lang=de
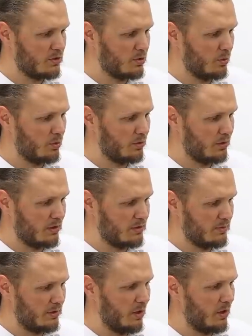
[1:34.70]
so
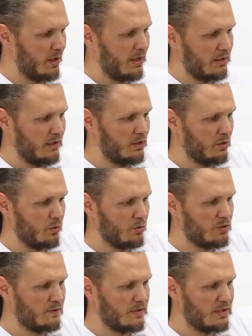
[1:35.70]
dass man nachher nicht
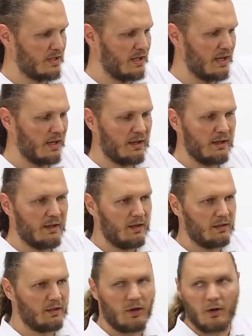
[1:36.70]
aus Versehen
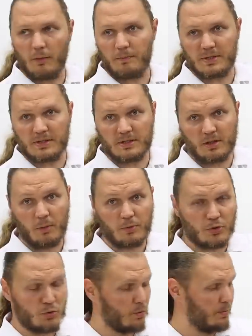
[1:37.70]
da etwas
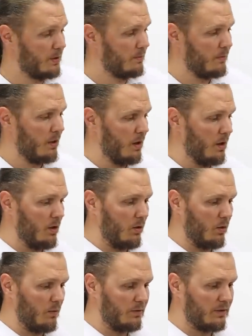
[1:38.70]
draufschraubt
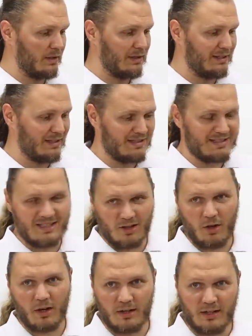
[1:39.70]
und dass dann
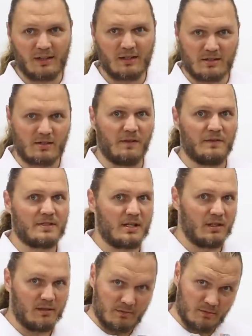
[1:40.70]
nachher nicht das
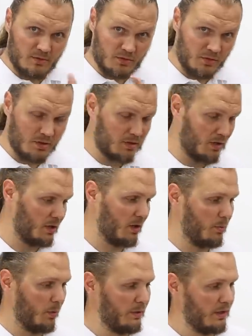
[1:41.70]
ganze Zeugs da hier
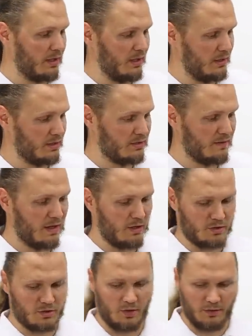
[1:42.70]
am Boden gibt. Das wäre
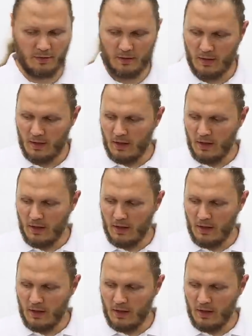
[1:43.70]
ja schade.